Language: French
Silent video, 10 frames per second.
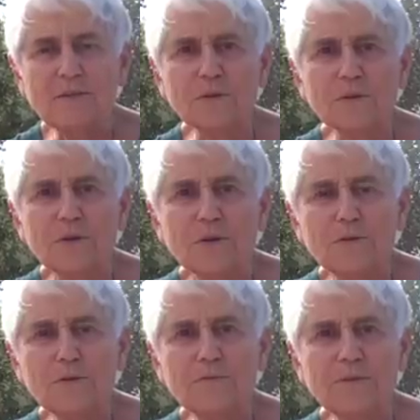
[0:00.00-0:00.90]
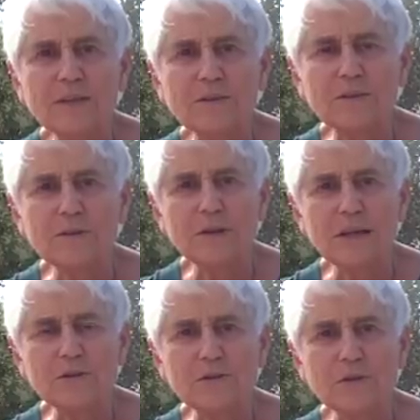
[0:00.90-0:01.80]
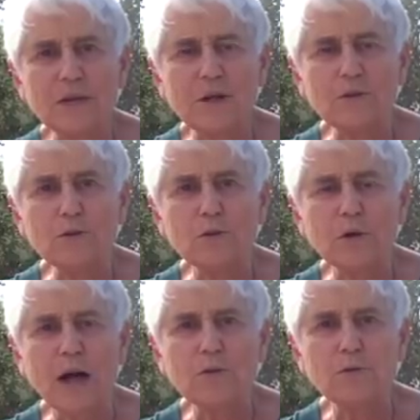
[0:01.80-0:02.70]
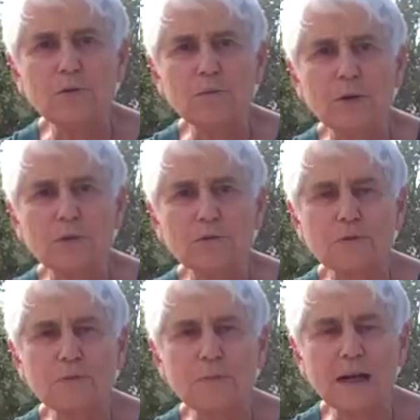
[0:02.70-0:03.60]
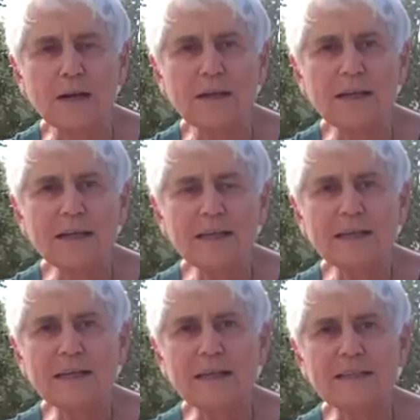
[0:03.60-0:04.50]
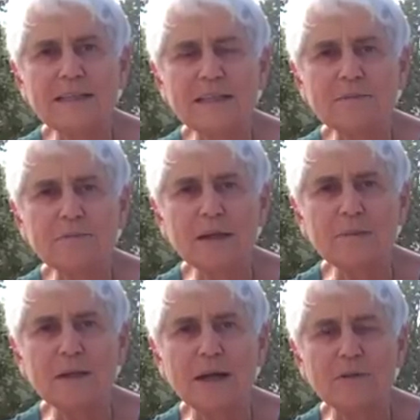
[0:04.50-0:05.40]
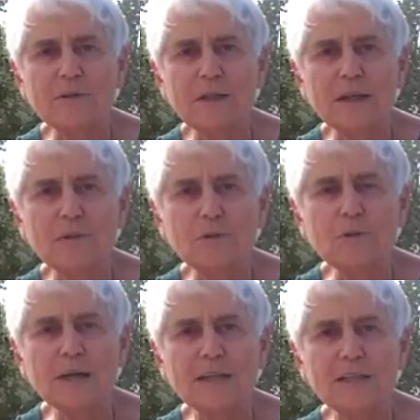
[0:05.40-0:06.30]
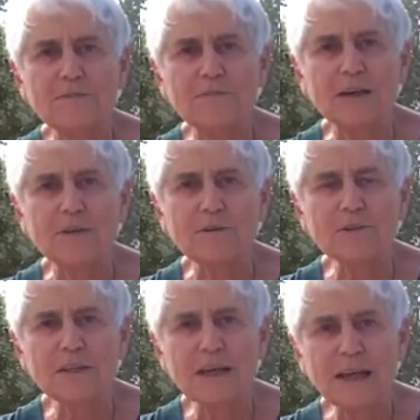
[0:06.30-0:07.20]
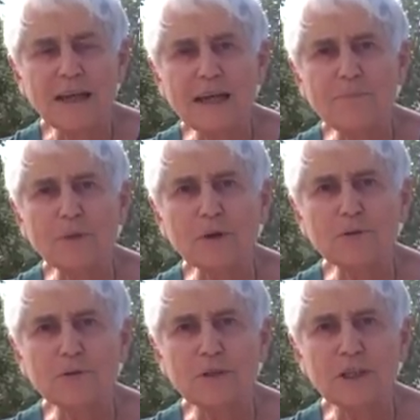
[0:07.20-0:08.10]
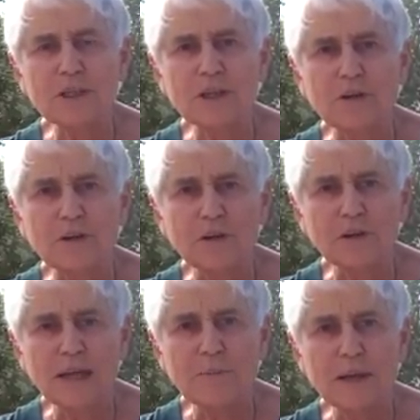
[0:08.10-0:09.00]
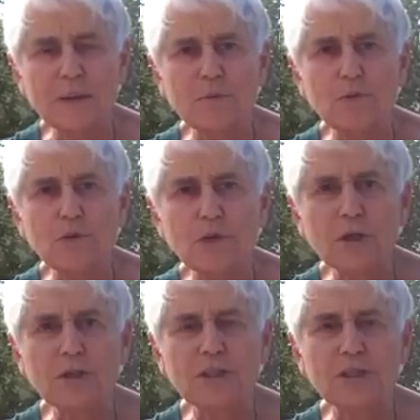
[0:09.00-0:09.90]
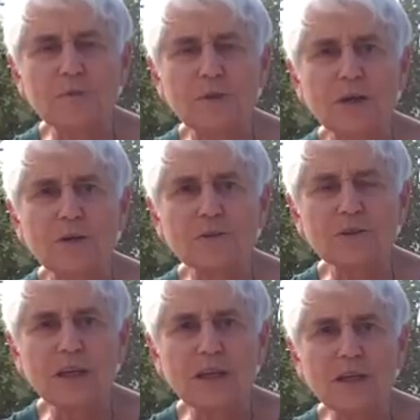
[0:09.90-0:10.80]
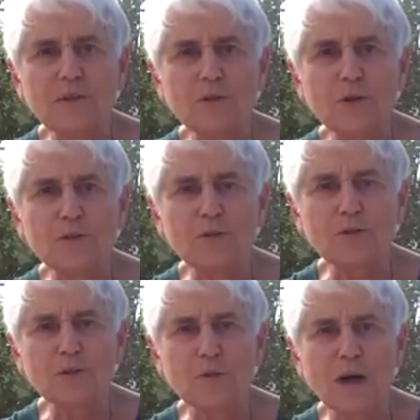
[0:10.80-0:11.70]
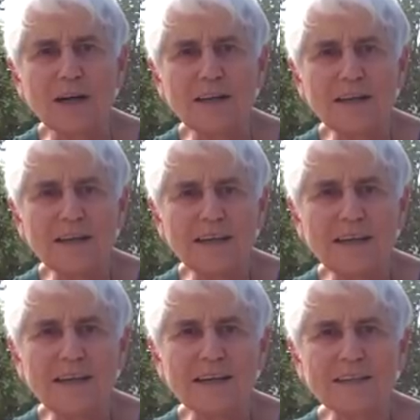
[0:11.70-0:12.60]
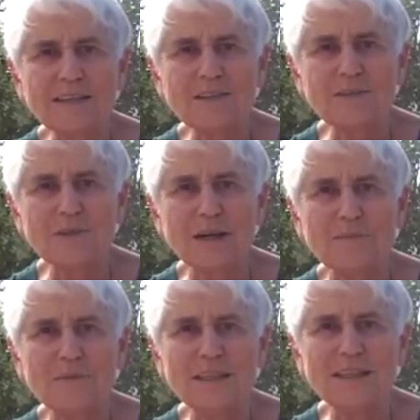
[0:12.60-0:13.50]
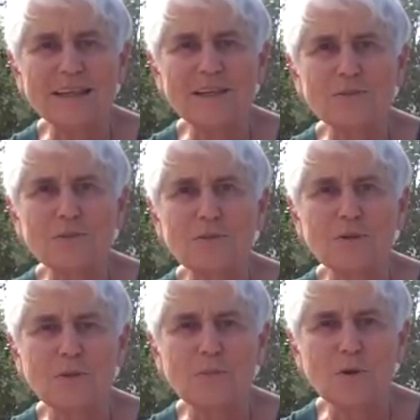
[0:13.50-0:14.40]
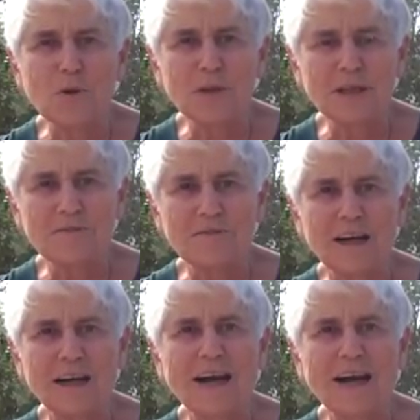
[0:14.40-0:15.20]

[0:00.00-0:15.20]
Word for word: Non, du fait qu'elles sont la non-accoutumance au mal, qu'elles expriment la, non-indifférence, elles portent déjà en elles-mêmes une note d'espérance et une note de joie. Et la tradition rabbinique, elles sont comme l'eau qui va